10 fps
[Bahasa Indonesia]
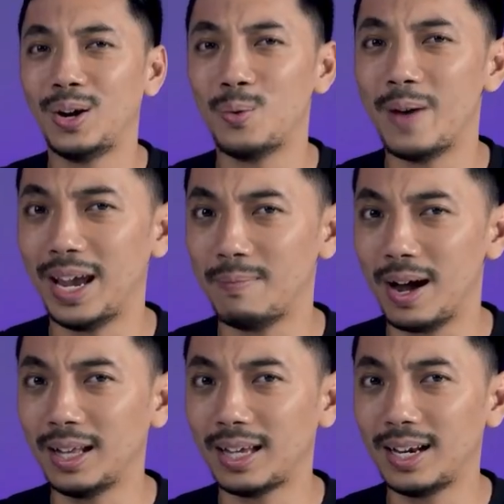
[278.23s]
Lumayan
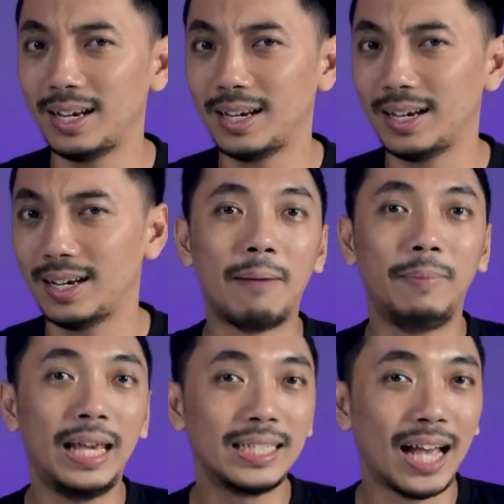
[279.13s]
banget kan?
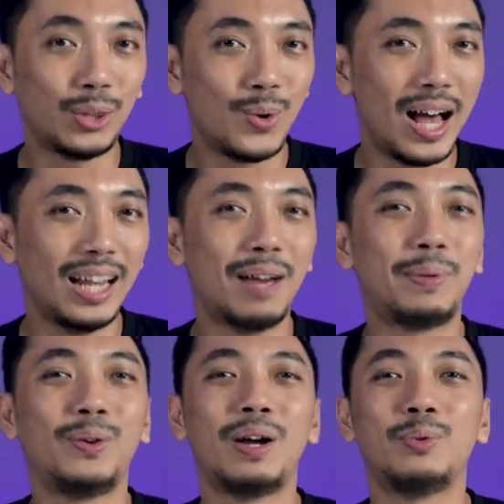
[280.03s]
Tapi satu hal yang
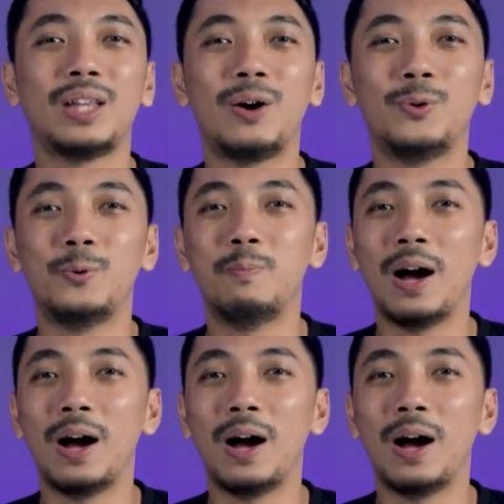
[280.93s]
perlu kamu tahu,